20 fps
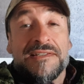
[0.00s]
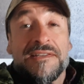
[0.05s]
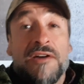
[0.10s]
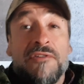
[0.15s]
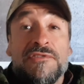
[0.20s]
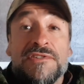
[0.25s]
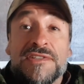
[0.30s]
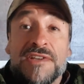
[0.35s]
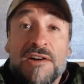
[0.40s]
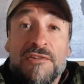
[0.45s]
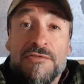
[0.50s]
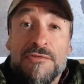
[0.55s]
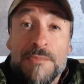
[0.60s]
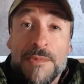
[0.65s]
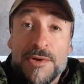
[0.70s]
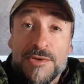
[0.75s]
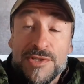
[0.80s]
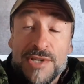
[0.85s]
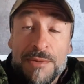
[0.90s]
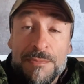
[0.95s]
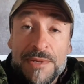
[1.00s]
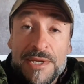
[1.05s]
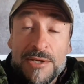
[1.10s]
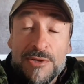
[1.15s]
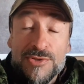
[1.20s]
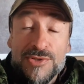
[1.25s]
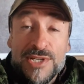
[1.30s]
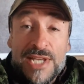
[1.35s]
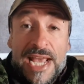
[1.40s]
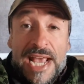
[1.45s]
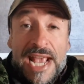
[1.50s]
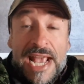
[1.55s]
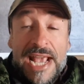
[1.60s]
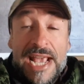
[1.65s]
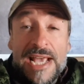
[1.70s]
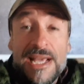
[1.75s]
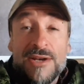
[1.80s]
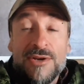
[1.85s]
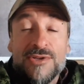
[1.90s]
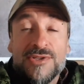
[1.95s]
Salve, salve meus amigos
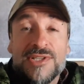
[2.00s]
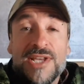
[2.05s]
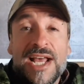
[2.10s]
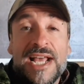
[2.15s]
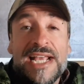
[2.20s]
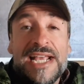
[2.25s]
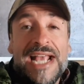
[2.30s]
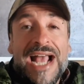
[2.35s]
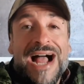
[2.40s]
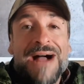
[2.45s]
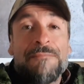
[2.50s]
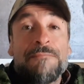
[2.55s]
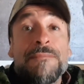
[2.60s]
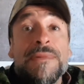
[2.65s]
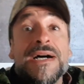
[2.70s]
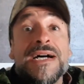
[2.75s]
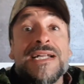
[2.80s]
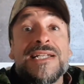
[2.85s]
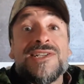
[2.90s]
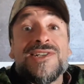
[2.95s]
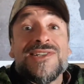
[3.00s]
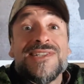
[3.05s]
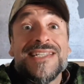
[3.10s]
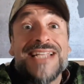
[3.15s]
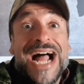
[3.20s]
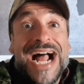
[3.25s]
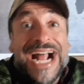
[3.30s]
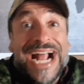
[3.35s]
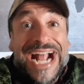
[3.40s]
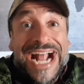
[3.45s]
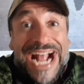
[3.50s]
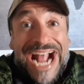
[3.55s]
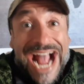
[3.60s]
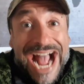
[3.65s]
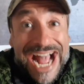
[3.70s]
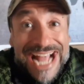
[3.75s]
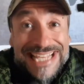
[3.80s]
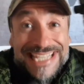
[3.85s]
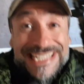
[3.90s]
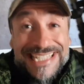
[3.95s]
guerreiros aí, amantes da
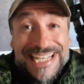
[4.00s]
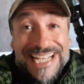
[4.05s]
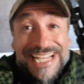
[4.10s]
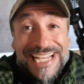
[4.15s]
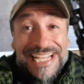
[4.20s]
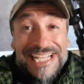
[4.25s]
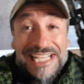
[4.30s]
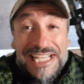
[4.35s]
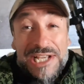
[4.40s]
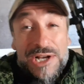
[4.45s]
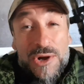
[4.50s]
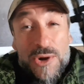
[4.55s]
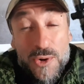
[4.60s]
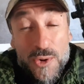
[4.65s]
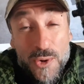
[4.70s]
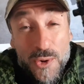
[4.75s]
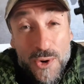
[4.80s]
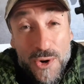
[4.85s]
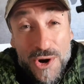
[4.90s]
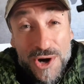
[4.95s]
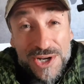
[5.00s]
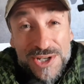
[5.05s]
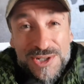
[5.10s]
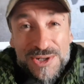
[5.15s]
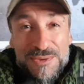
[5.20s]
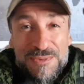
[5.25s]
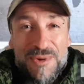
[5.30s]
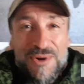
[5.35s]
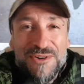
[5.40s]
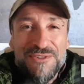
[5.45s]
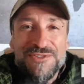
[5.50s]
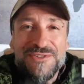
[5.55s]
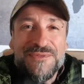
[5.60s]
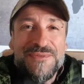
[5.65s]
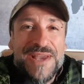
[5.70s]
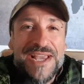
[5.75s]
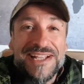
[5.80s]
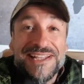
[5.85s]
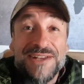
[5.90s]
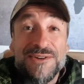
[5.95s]
caça aí que curte o
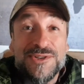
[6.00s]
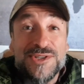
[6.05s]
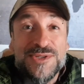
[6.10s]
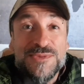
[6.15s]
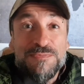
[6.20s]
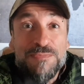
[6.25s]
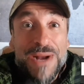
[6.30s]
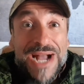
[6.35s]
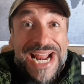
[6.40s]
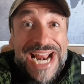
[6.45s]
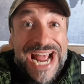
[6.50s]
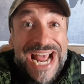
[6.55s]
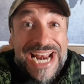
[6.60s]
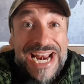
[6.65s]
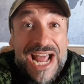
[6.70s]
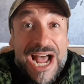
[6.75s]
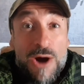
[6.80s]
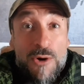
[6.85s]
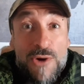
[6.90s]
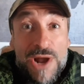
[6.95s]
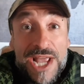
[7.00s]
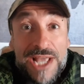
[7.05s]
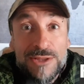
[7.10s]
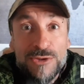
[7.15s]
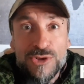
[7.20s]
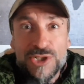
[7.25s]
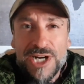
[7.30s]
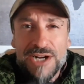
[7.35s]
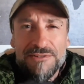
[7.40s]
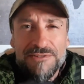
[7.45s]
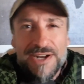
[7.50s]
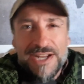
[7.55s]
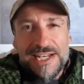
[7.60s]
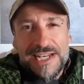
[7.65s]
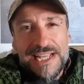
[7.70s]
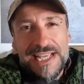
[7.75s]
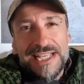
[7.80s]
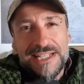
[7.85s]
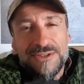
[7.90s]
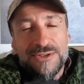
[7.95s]
movimento, e os Paranauê do
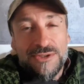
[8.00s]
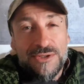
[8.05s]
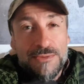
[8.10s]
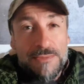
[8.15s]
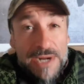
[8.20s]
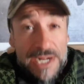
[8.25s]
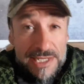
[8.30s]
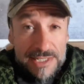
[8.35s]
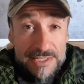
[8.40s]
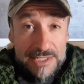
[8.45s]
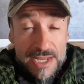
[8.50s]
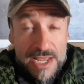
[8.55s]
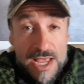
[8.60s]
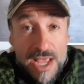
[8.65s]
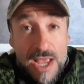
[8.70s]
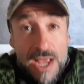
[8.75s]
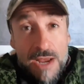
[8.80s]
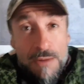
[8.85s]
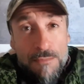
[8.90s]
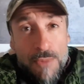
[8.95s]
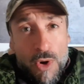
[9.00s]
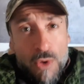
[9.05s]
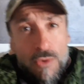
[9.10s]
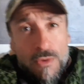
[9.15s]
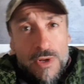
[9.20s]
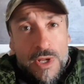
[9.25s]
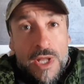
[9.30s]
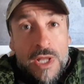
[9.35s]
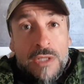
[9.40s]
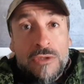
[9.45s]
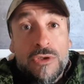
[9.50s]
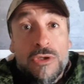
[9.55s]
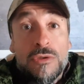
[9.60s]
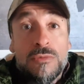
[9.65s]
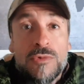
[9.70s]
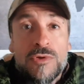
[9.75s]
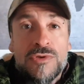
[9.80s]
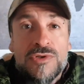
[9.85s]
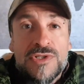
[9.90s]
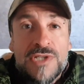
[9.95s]
javali e tudo mais. Bom, todo
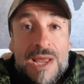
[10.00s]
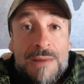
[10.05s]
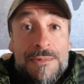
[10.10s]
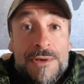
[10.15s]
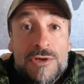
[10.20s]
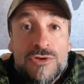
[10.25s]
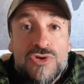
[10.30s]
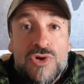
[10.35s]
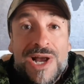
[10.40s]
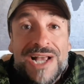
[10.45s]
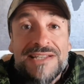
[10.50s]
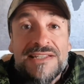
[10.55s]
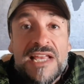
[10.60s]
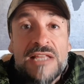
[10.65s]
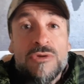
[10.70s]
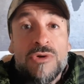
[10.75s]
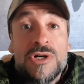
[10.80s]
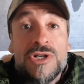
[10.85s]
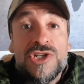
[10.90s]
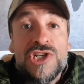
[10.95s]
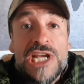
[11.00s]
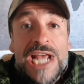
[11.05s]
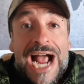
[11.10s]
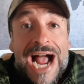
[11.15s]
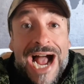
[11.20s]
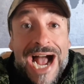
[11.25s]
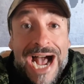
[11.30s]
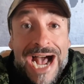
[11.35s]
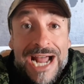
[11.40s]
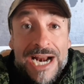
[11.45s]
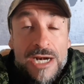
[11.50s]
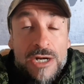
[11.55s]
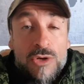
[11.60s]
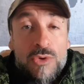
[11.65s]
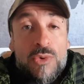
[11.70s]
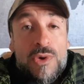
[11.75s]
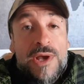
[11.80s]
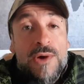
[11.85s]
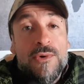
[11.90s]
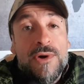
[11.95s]
mundo sabe que eu sou caçador de arco, eu